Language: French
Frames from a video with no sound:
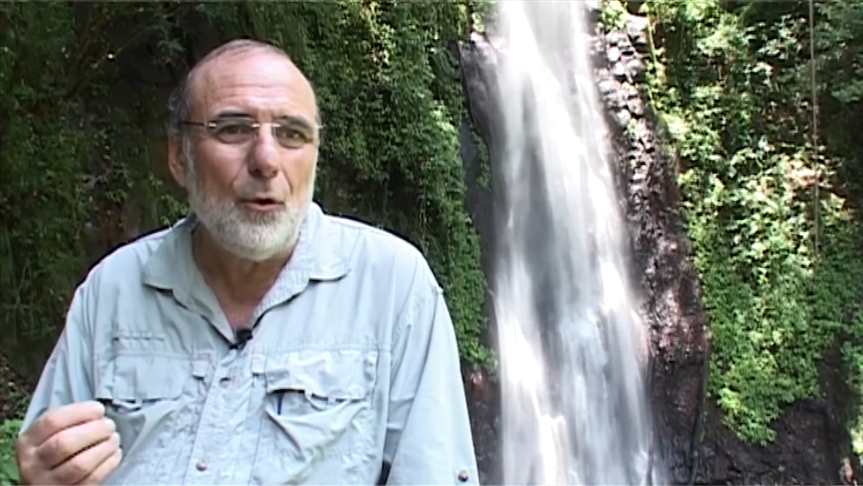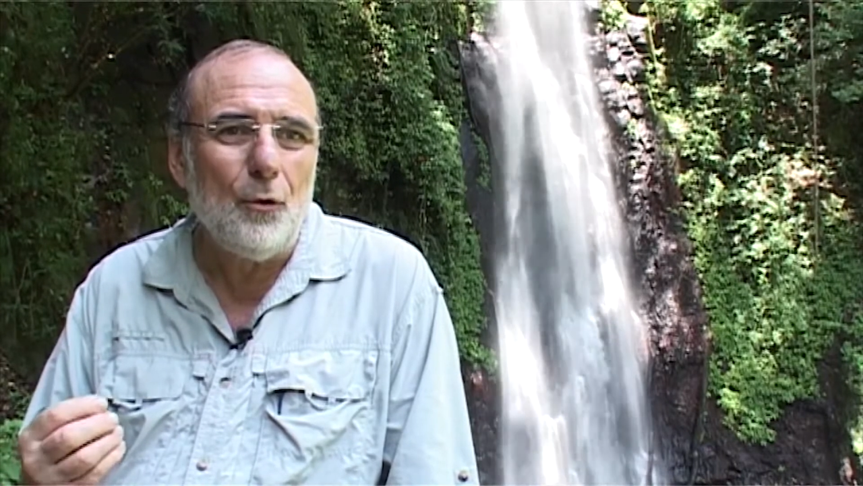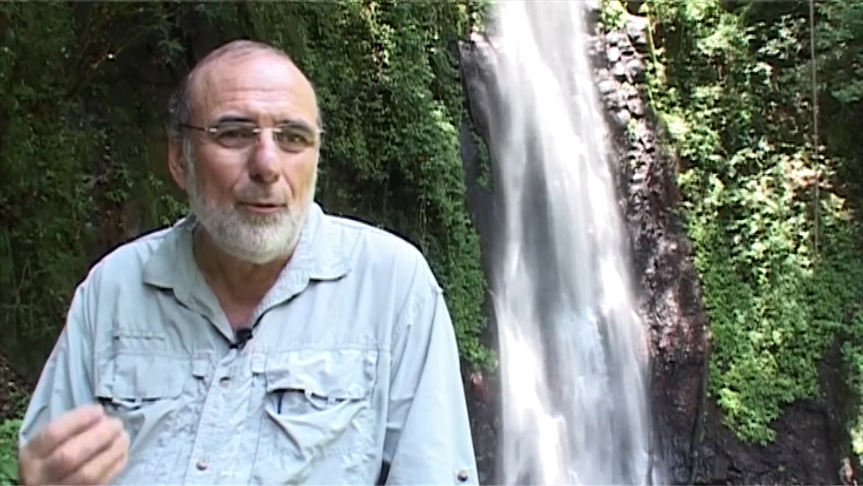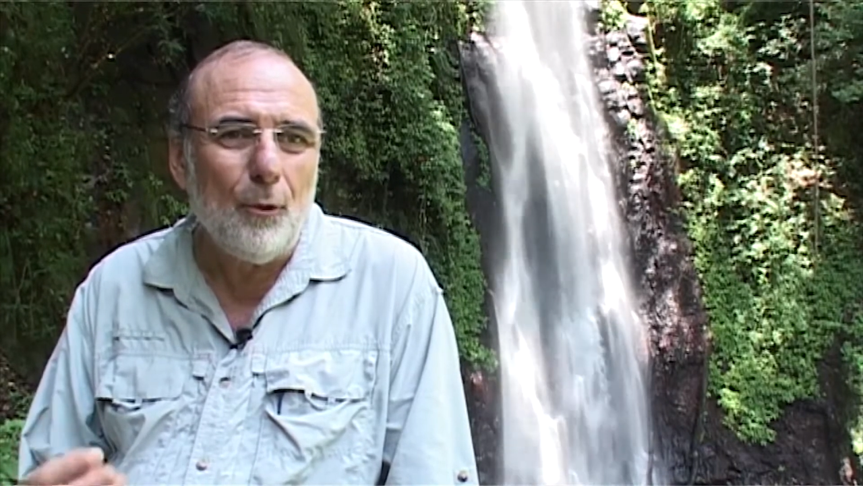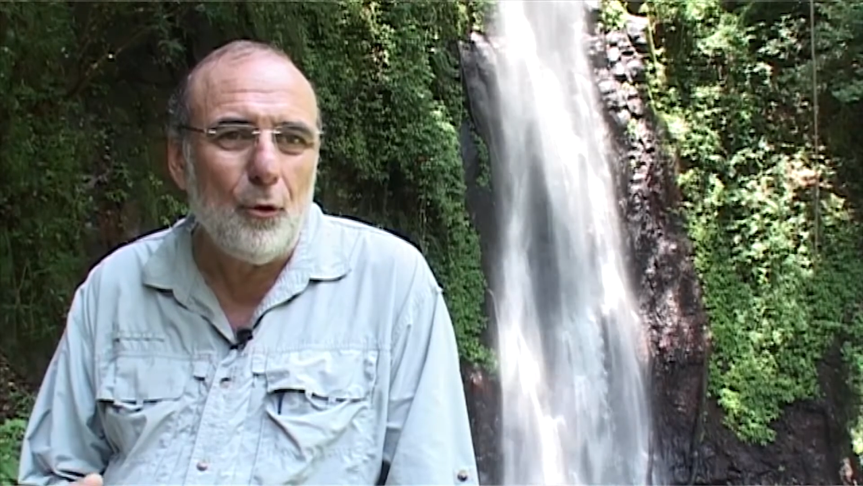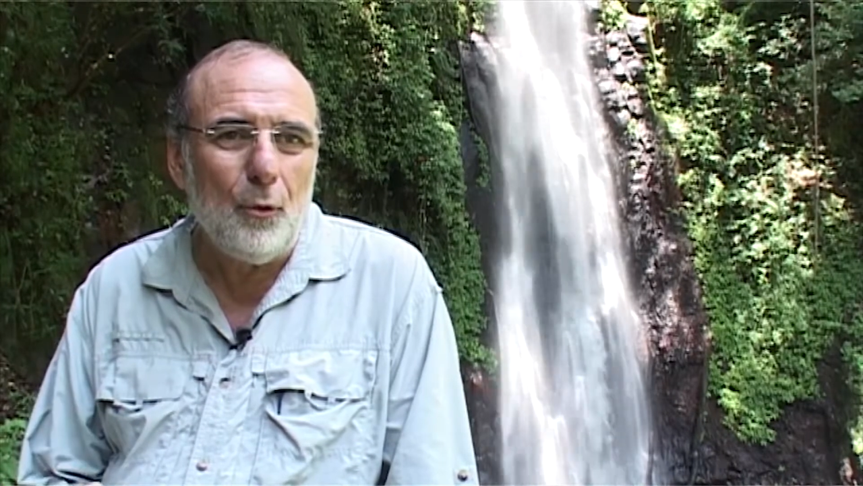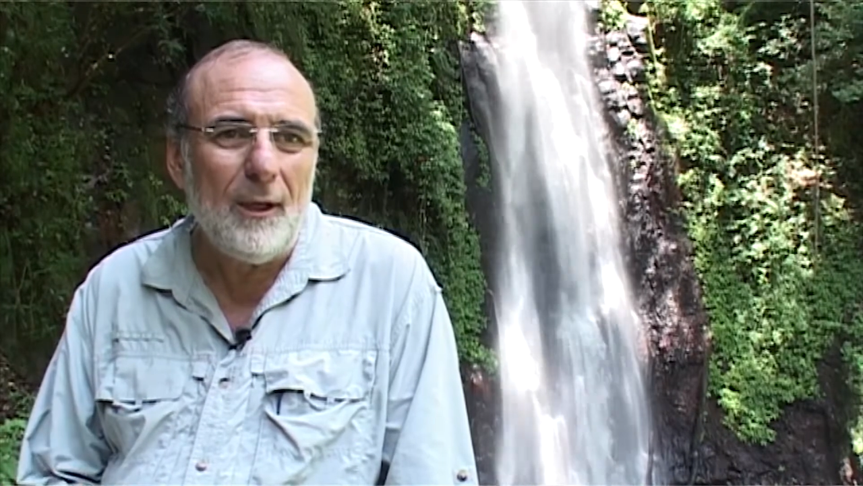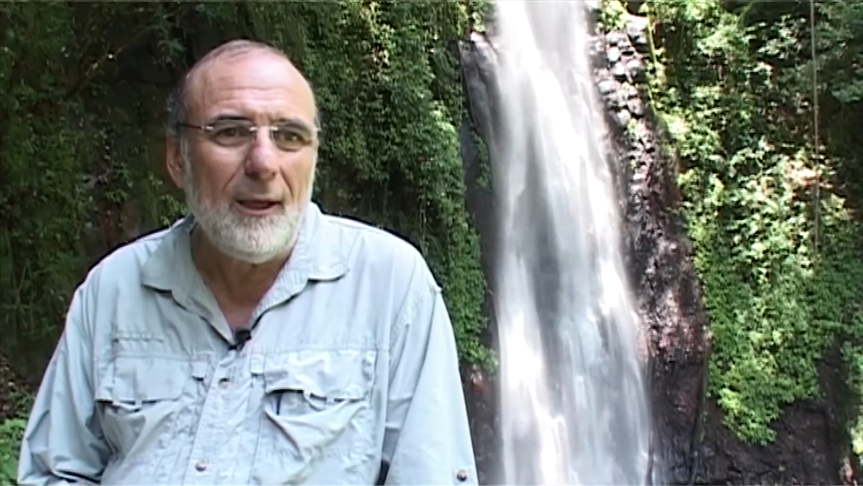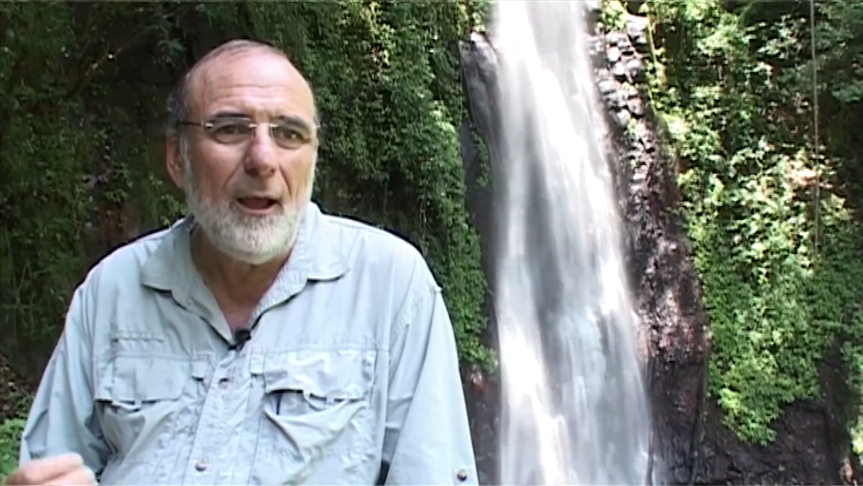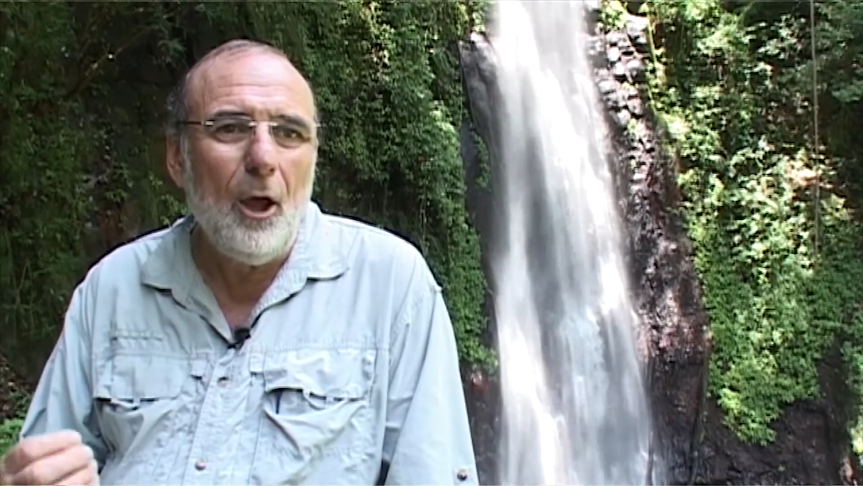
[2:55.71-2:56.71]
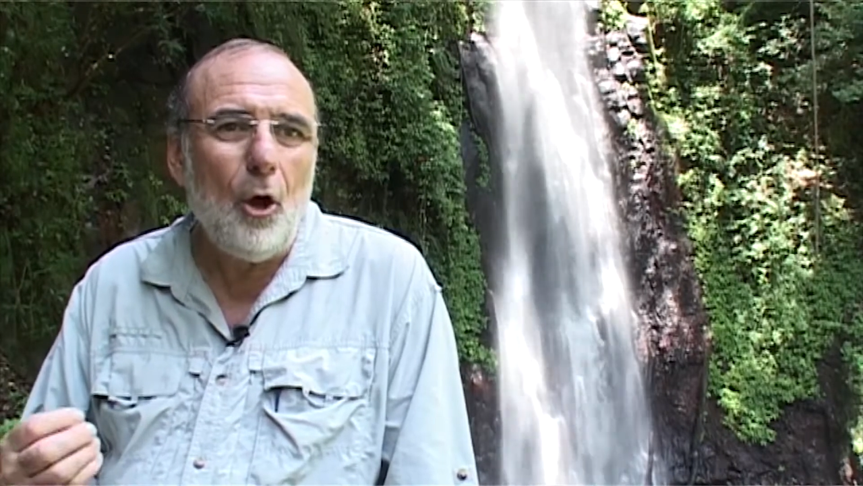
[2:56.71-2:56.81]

du produit,